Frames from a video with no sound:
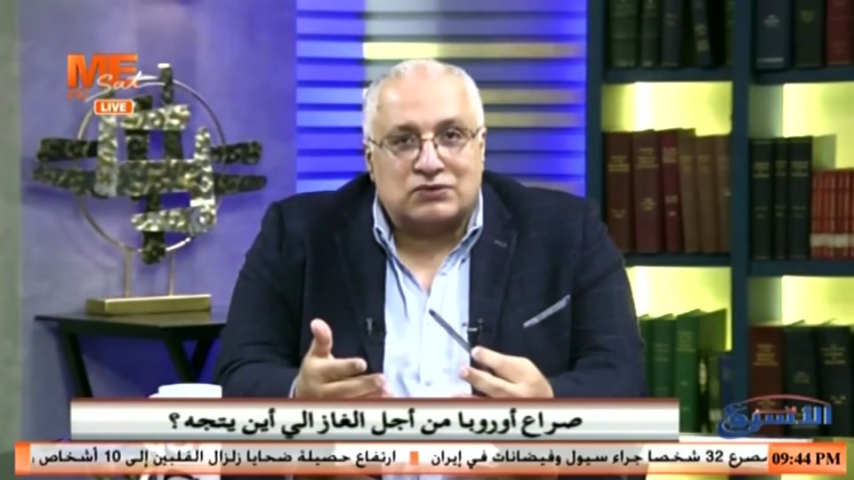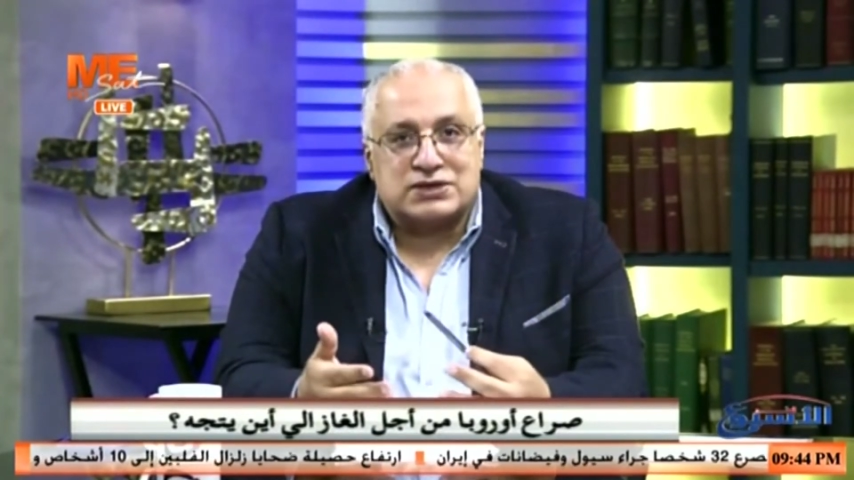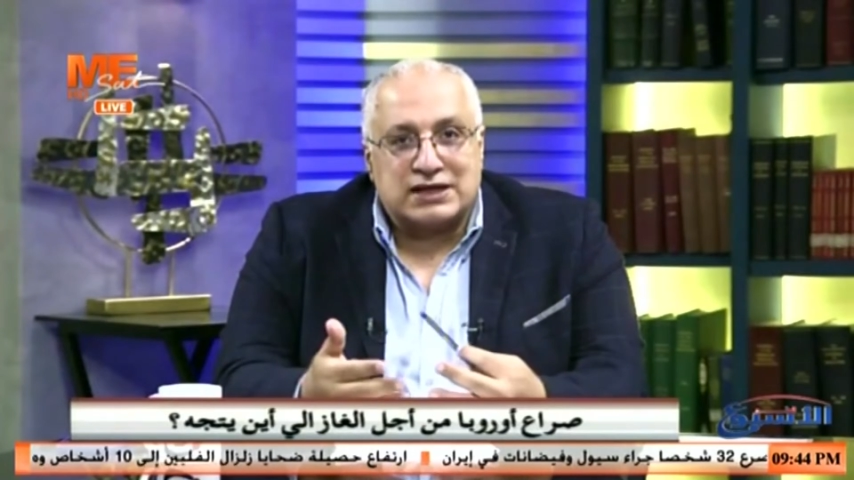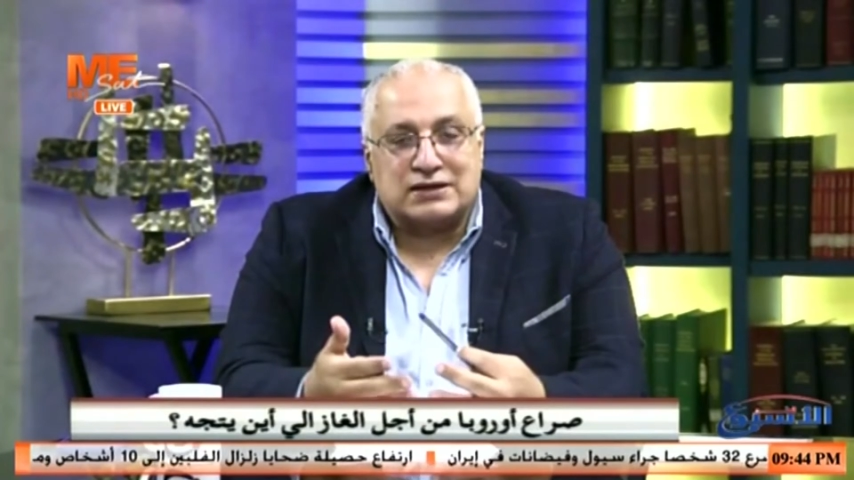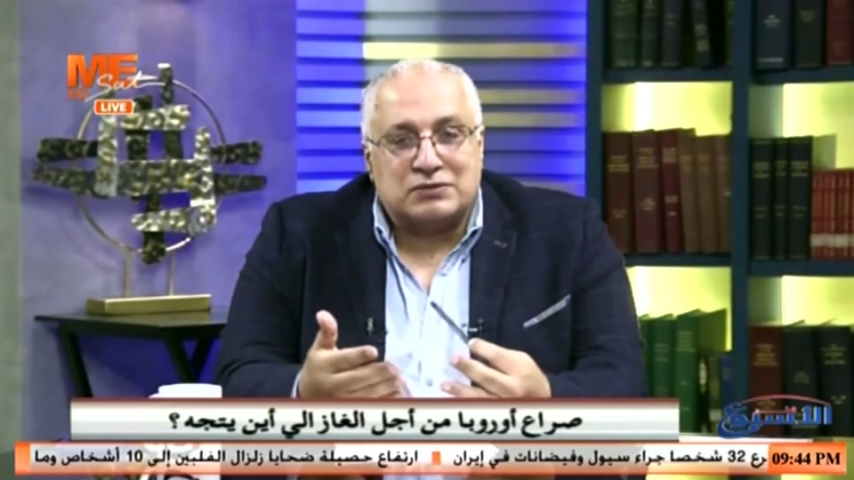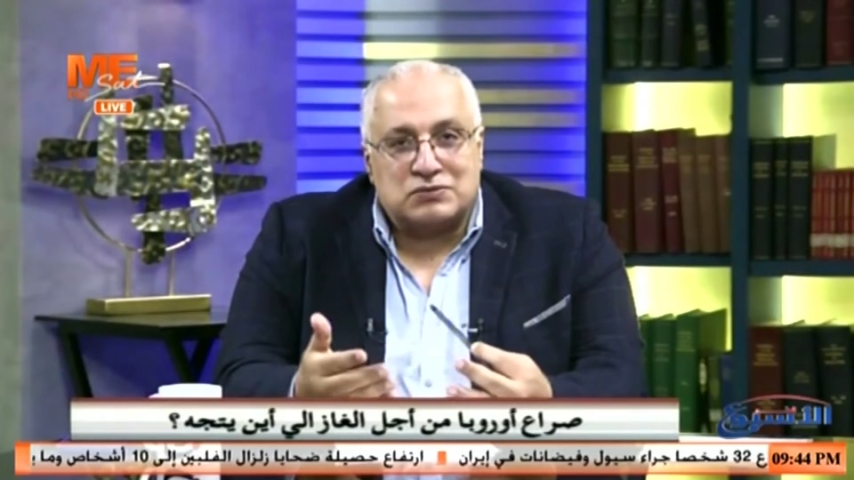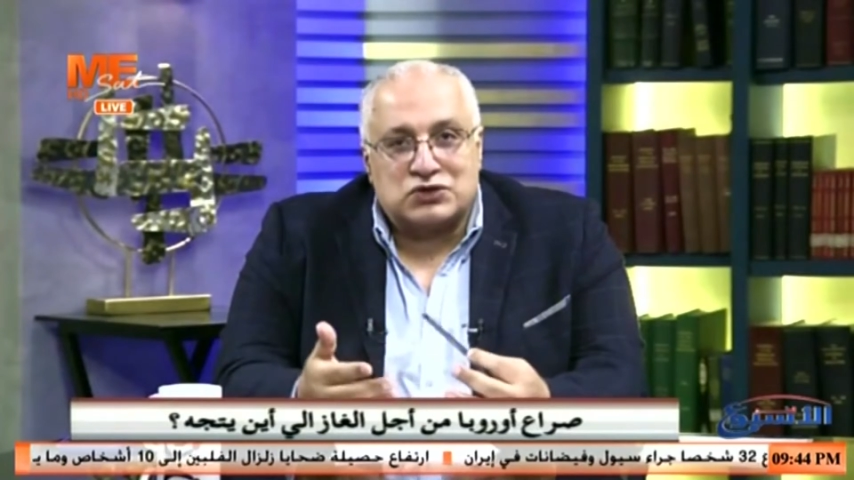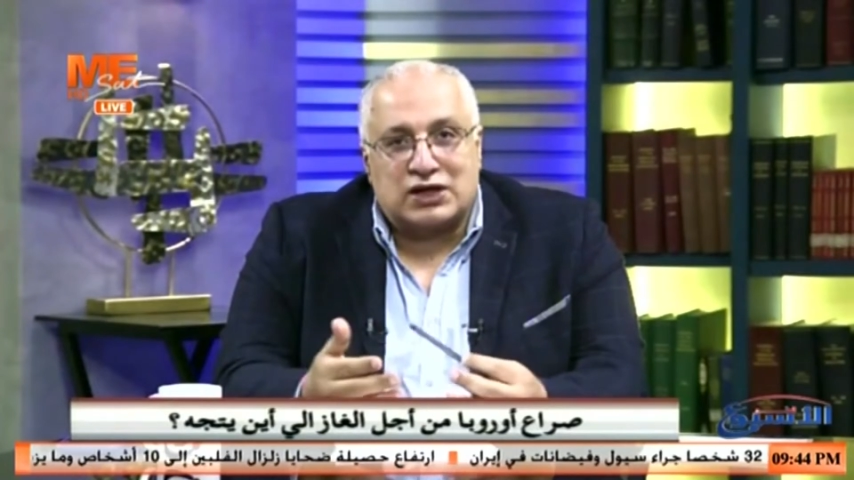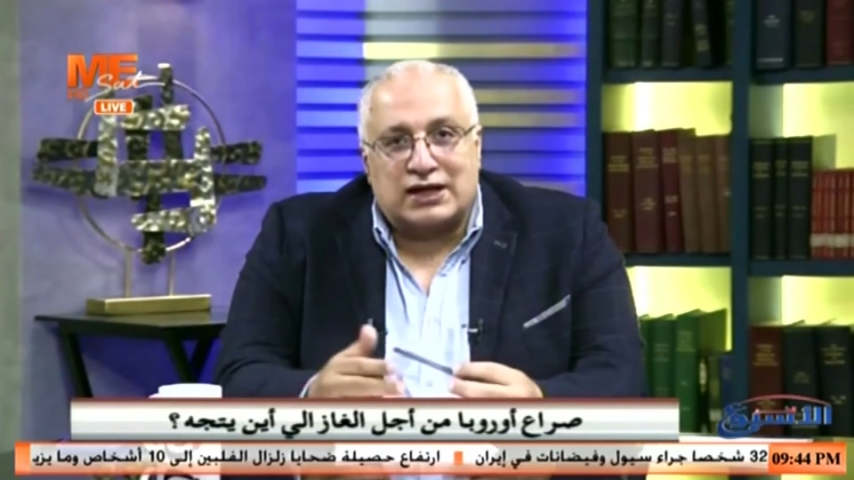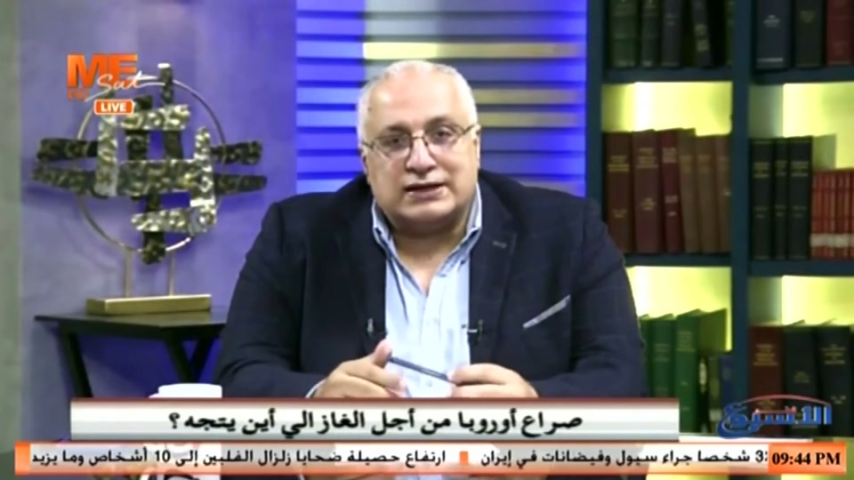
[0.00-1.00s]
هو استخدم
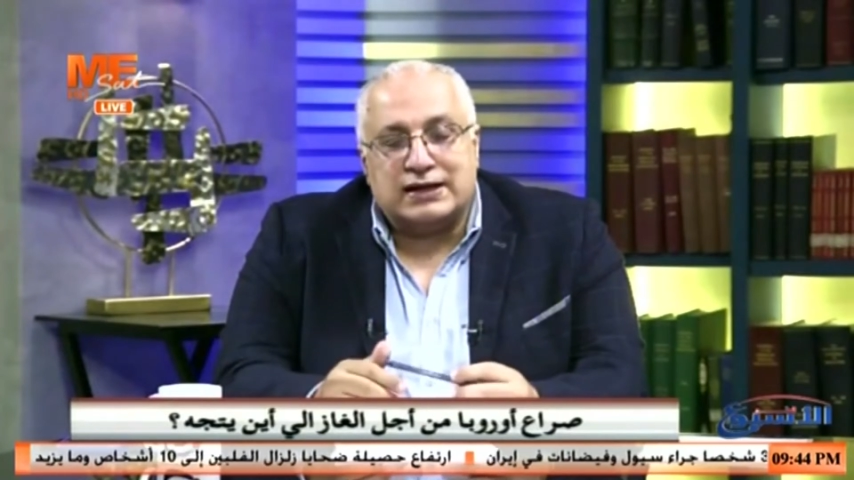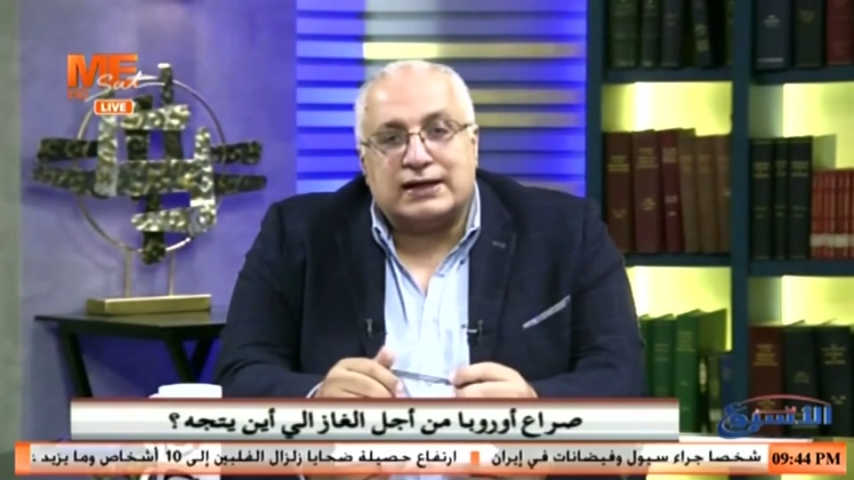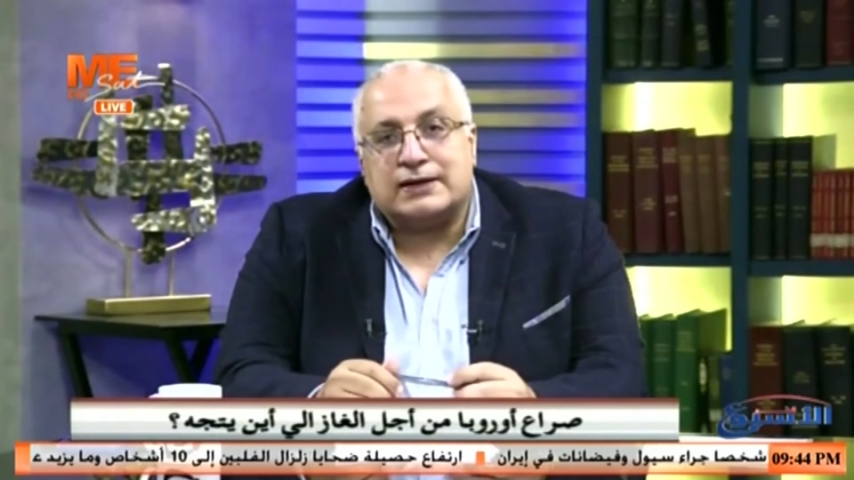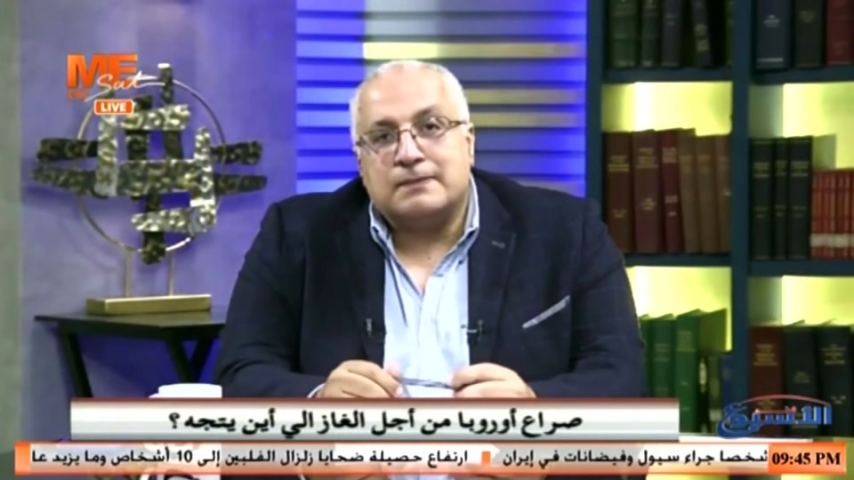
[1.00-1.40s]
المصطلح ده يعني